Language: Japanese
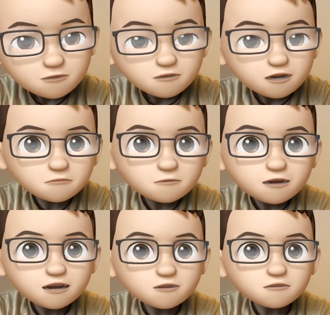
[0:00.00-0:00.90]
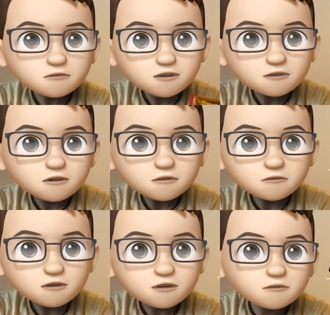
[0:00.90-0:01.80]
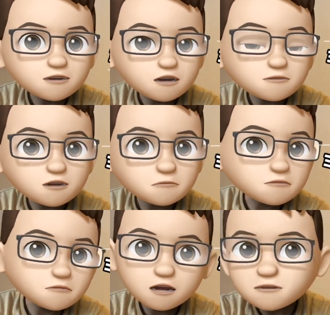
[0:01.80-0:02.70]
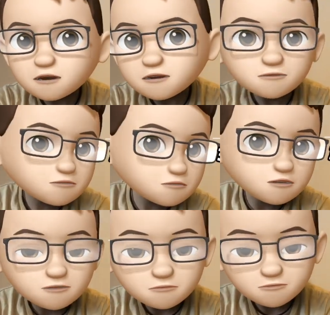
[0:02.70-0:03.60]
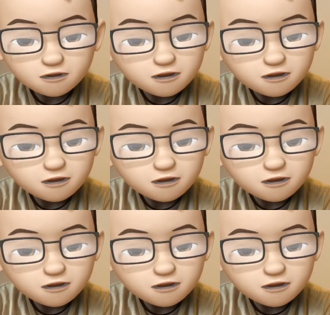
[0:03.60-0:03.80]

例えばメリットといえば本当にどんなことでもこう顔がついてくるんで、